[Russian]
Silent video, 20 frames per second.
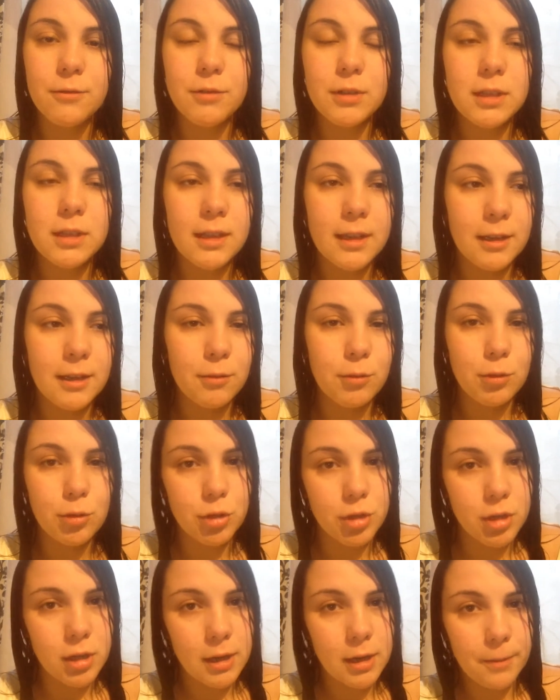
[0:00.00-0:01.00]
весны, вы
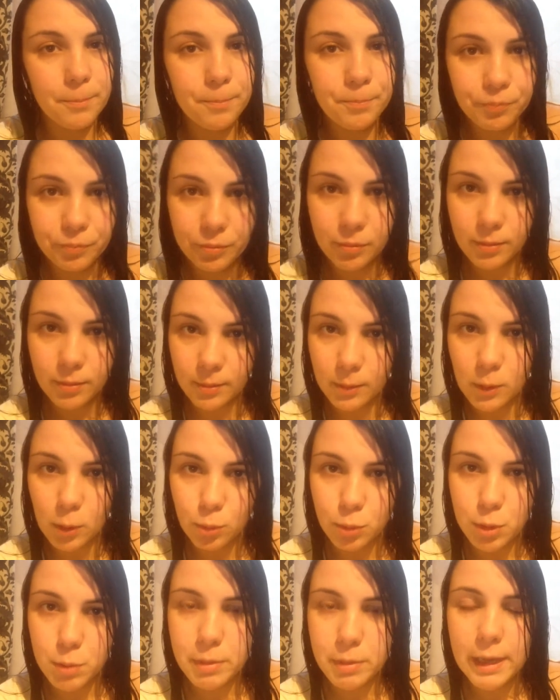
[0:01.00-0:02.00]
уже
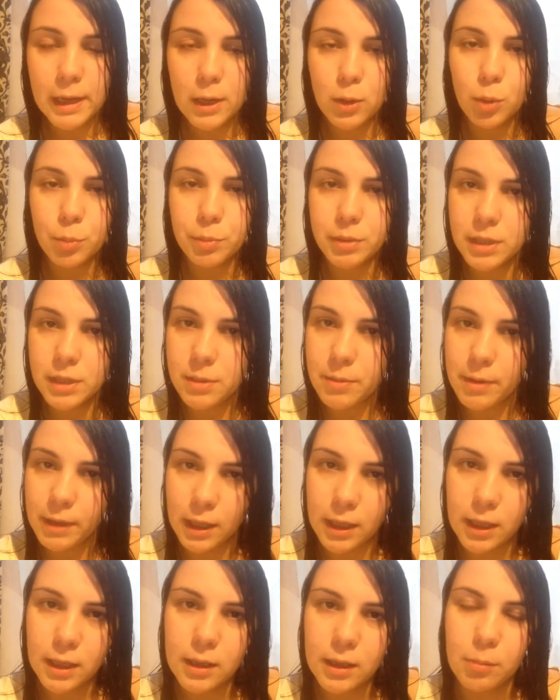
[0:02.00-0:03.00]
ну, успели купить себе
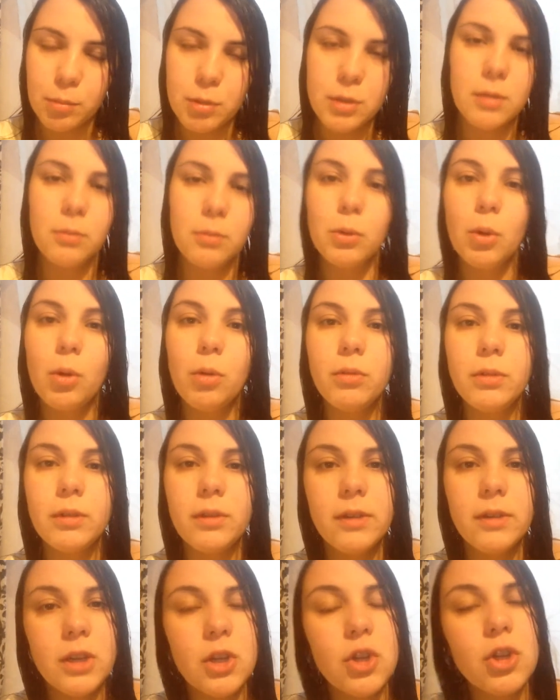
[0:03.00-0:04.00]
какие-то, допустим,
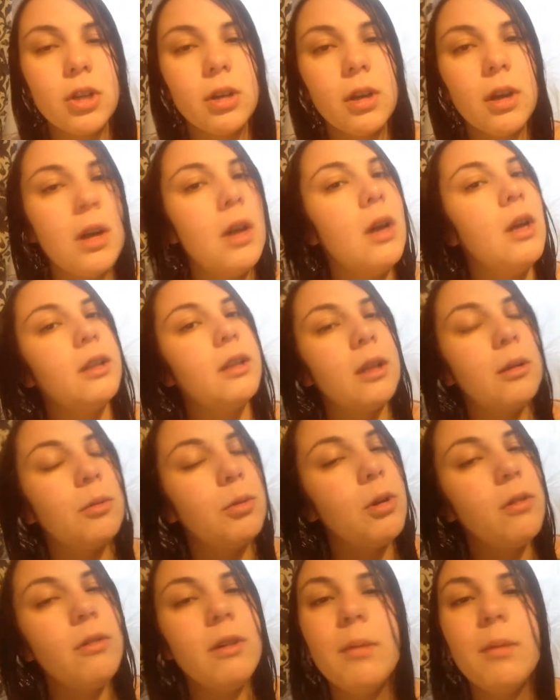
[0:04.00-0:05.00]
новые вещи, там,
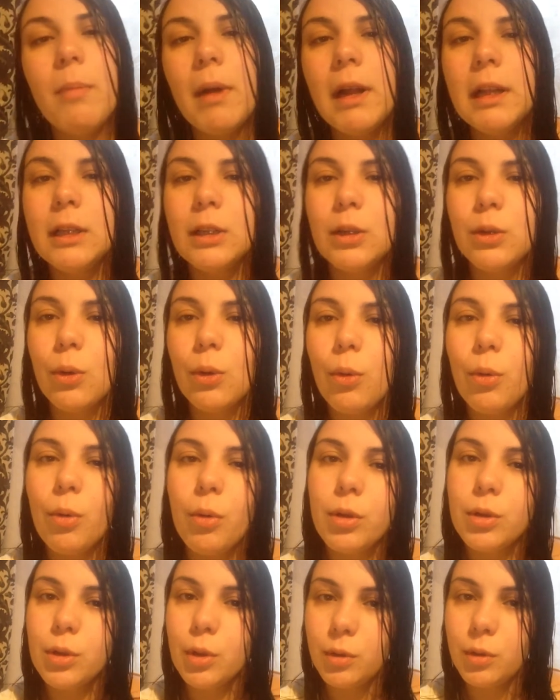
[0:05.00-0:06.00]
новое
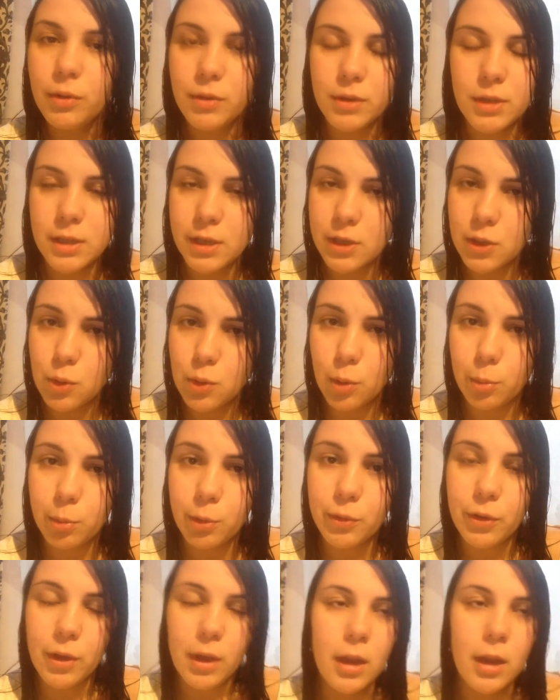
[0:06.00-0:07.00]
пальто, новая весенняя
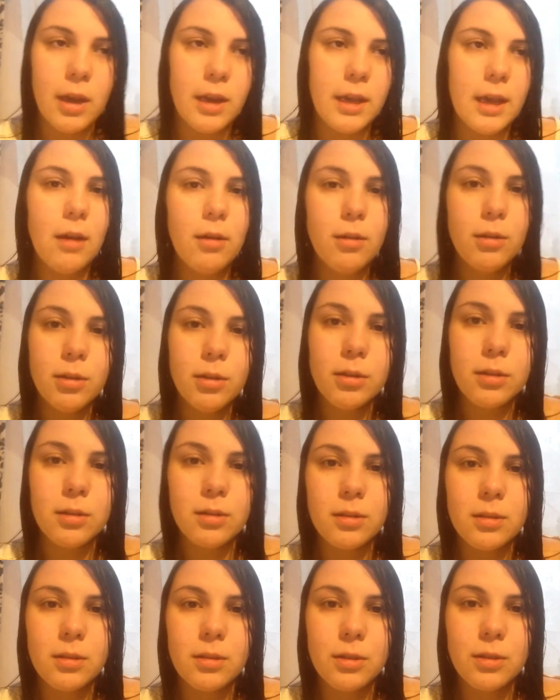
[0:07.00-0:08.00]
обувь. Я вот,
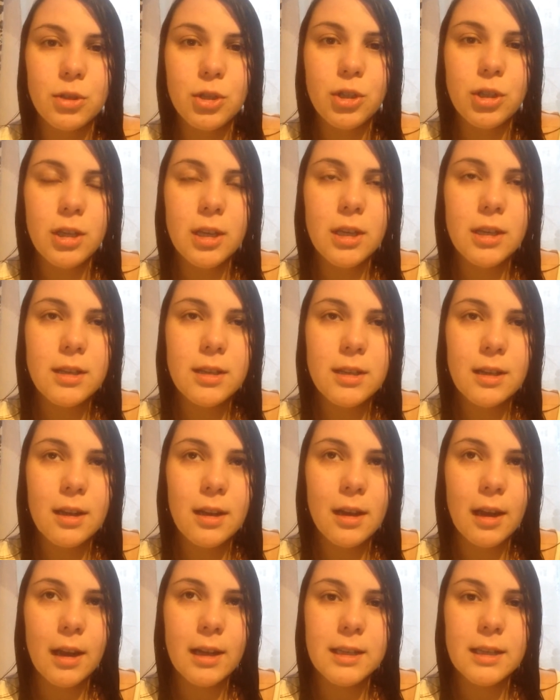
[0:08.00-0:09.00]
э,
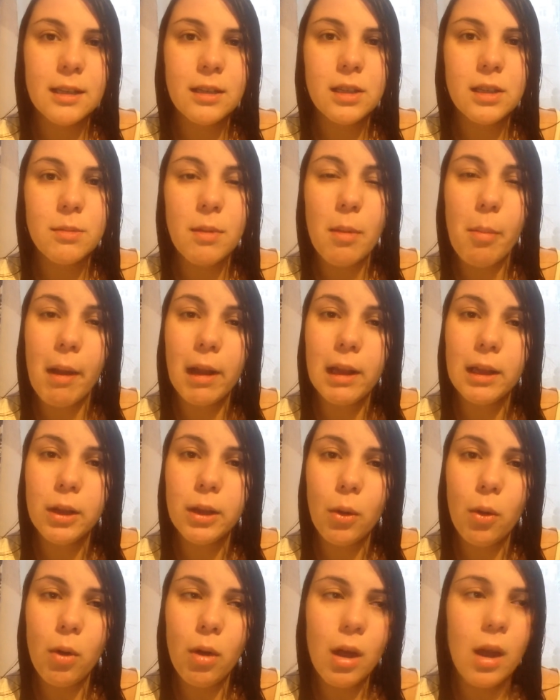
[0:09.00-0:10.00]
честно, хотела себе
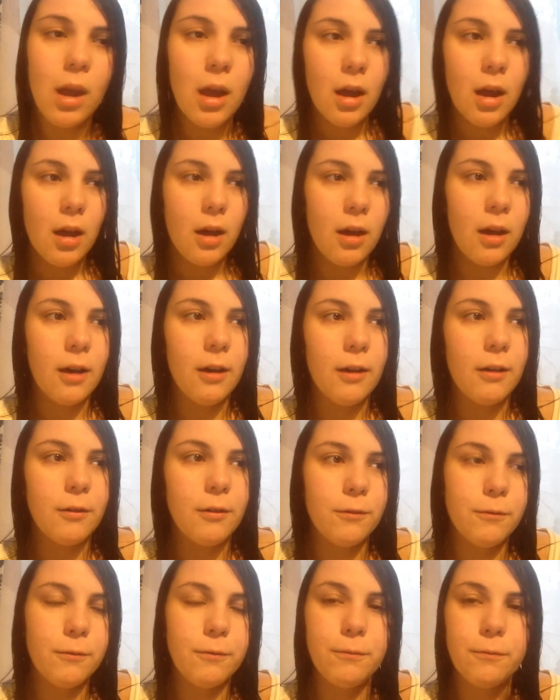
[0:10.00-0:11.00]
пальто а,
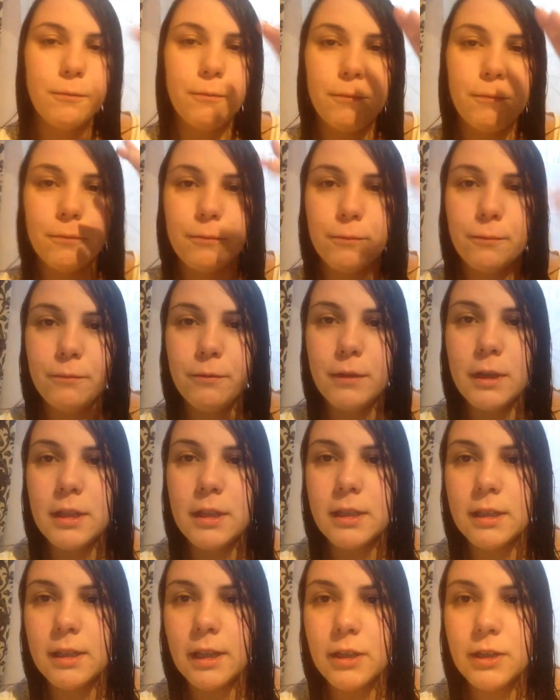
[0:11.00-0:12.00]
в в
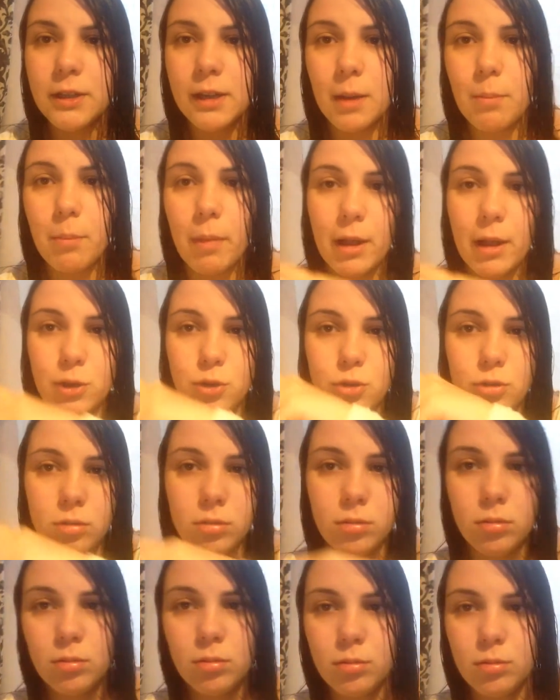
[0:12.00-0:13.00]
виде, знаете, как панчо.
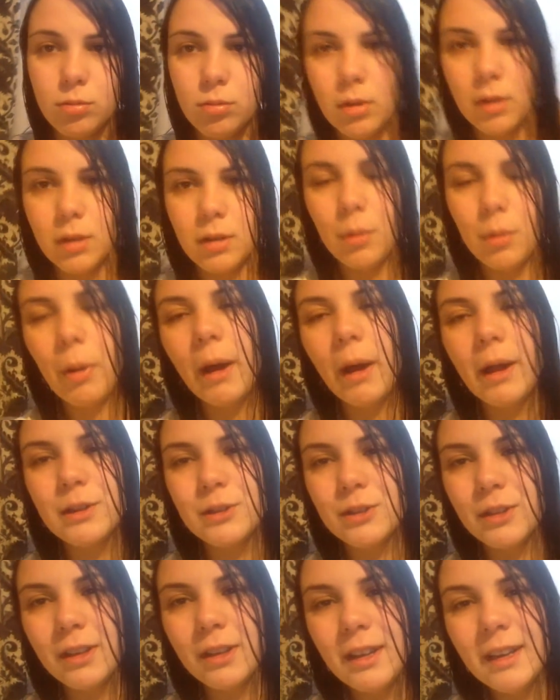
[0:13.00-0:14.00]
Ну, это и
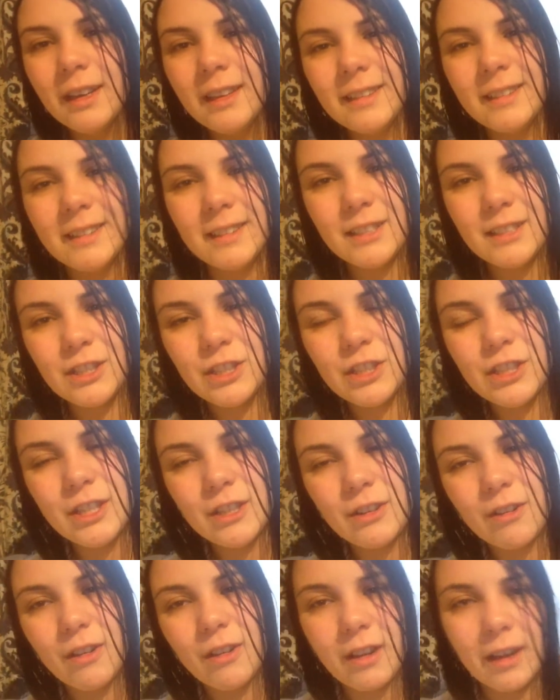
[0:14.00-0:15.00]
панчо. Она, короче,
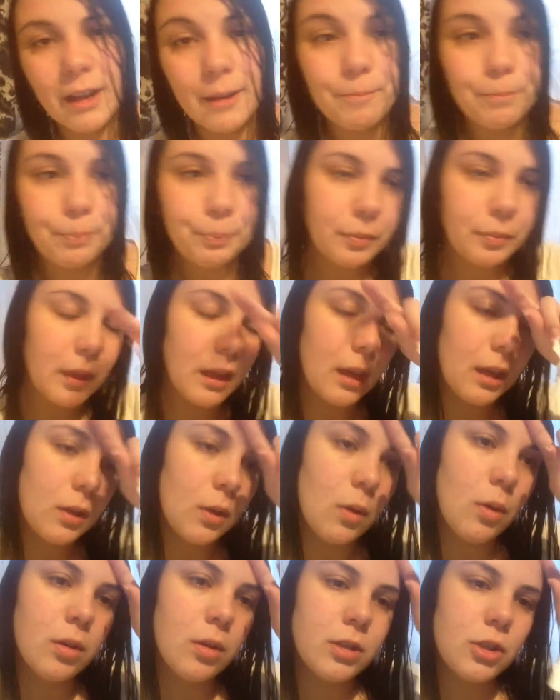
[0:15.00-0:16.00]
широкая.
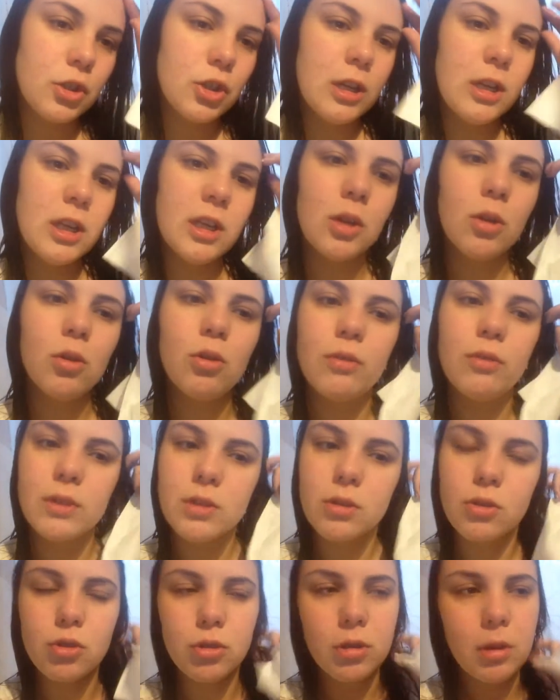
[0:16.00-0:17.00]
Но, к сожалению, такого
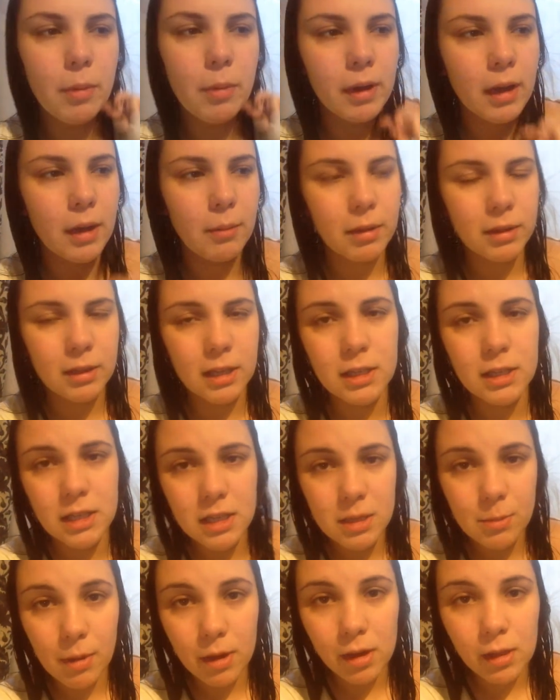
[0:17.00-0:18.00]
фасона что-то я пока найти
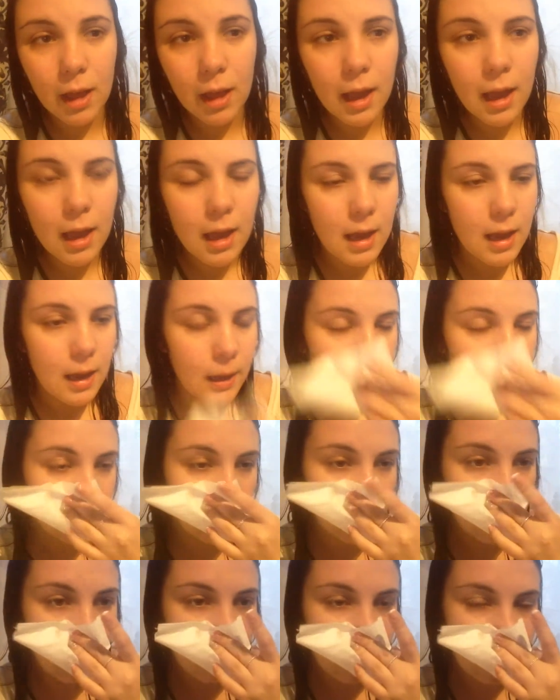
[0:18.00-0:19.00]
не могла.
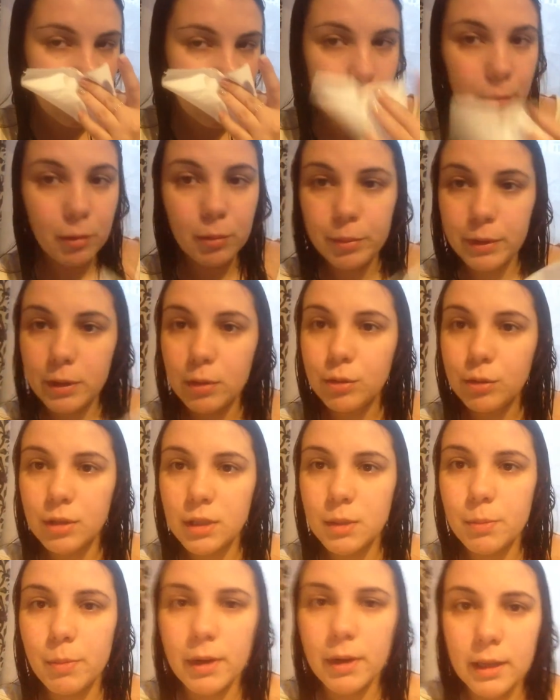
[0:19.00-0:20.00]
Но пока был период
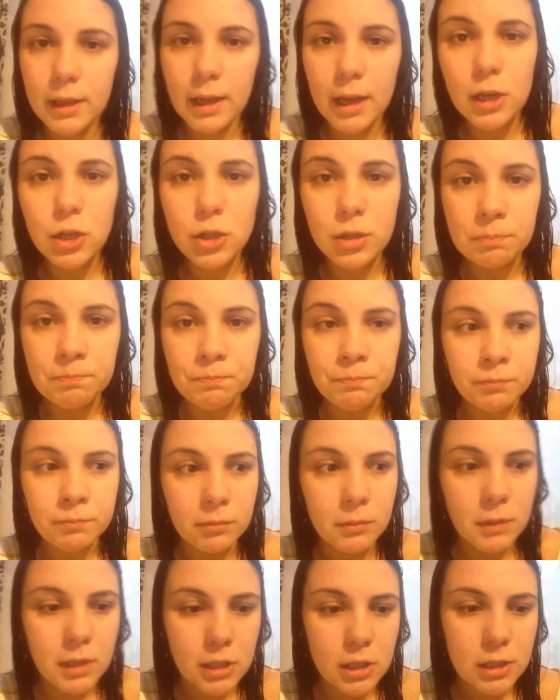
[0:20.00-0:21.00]
распродаж,
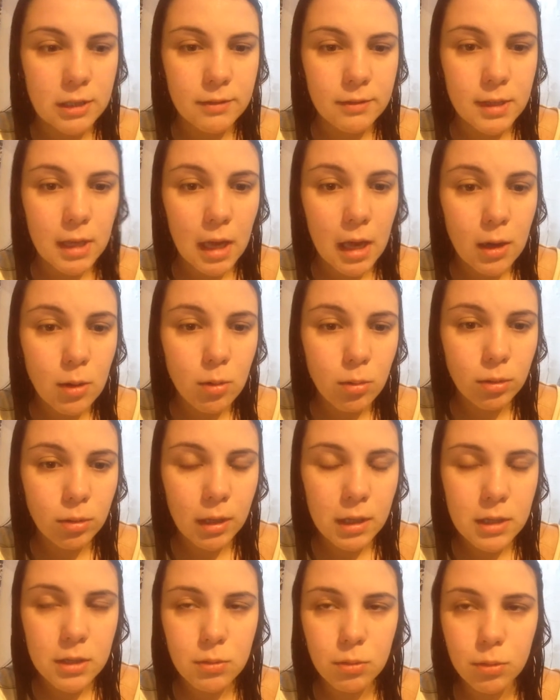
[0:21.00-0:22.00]
мы зашли в Зару у
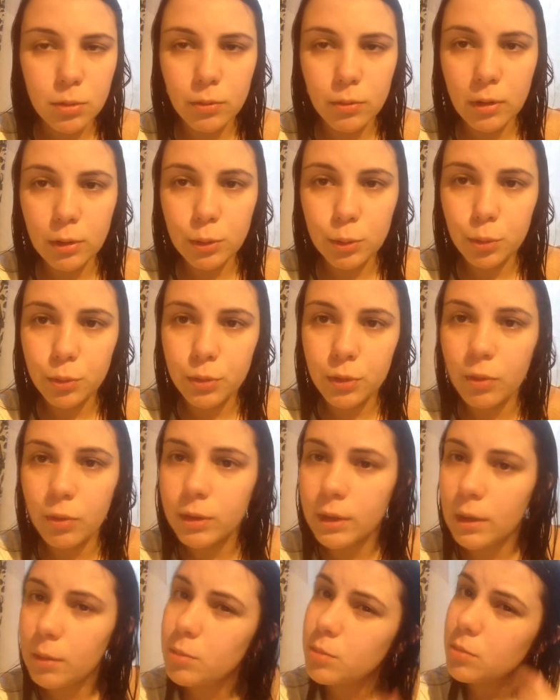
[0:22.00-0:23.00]
нас, вот в Алтуфе
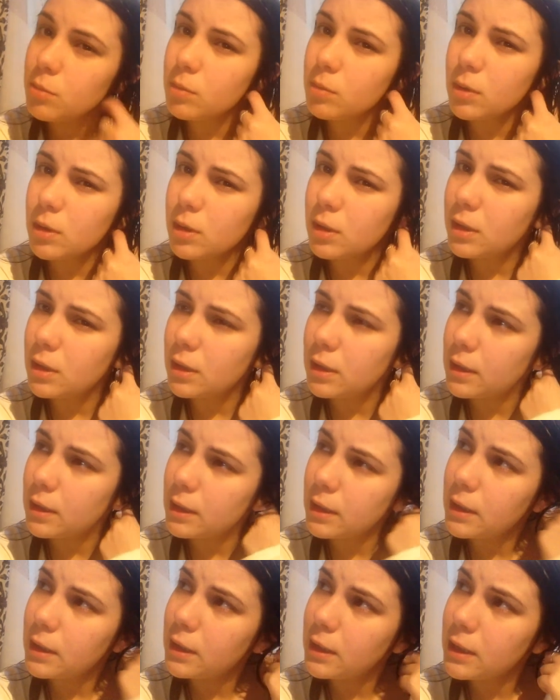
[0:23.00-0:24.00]
вот там.
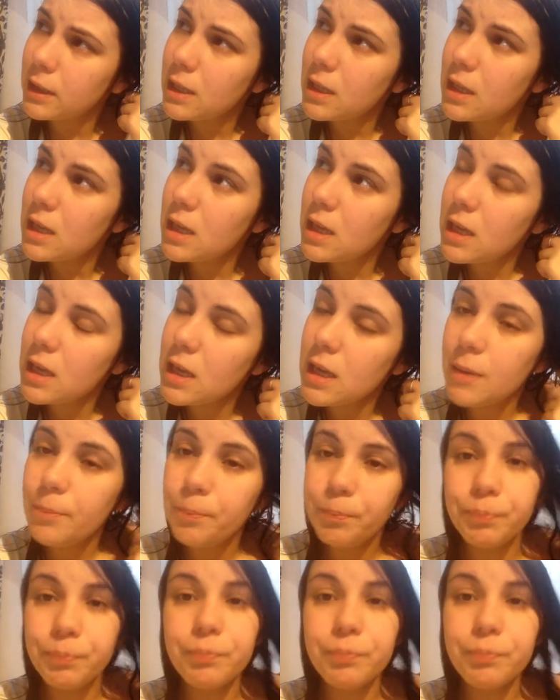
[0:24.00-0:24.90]
А, и